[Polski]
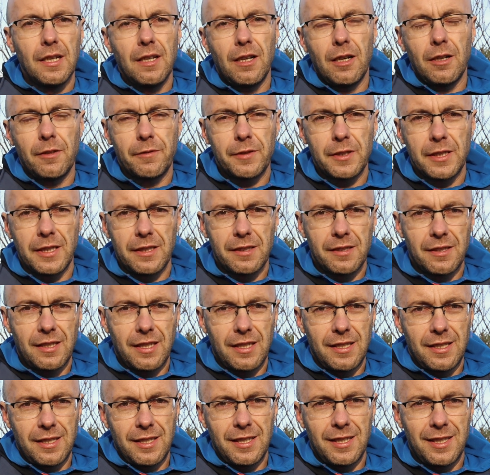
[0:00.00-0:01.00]

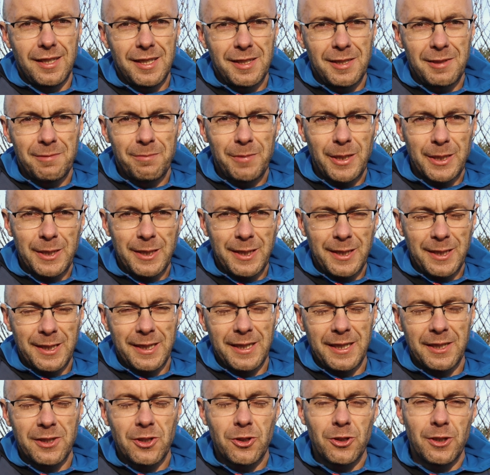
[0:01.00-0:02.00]
owinięta e,
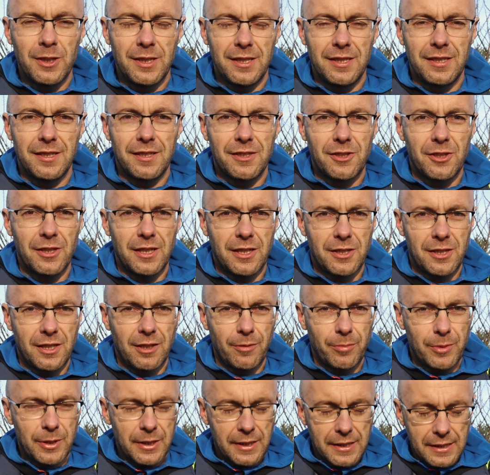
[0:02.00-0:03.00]
bateria czy, czy
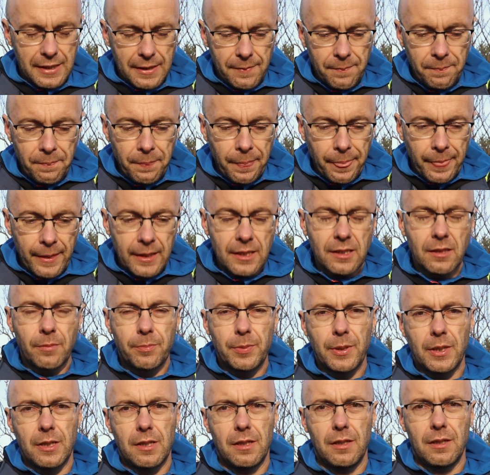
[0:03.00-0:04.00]
nasza optyka i
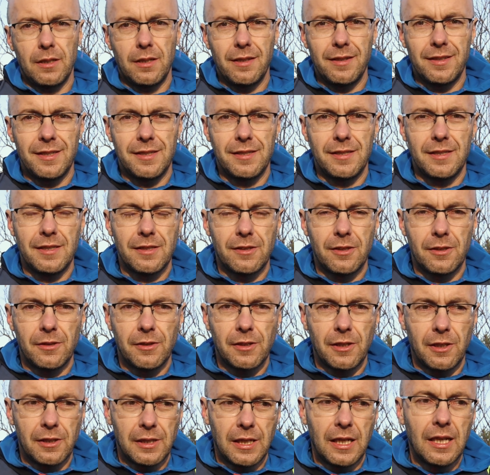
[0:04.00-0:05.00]
dopiero
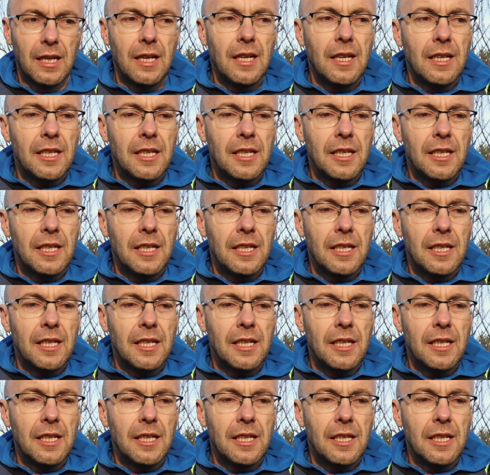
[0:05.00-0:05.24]
drona.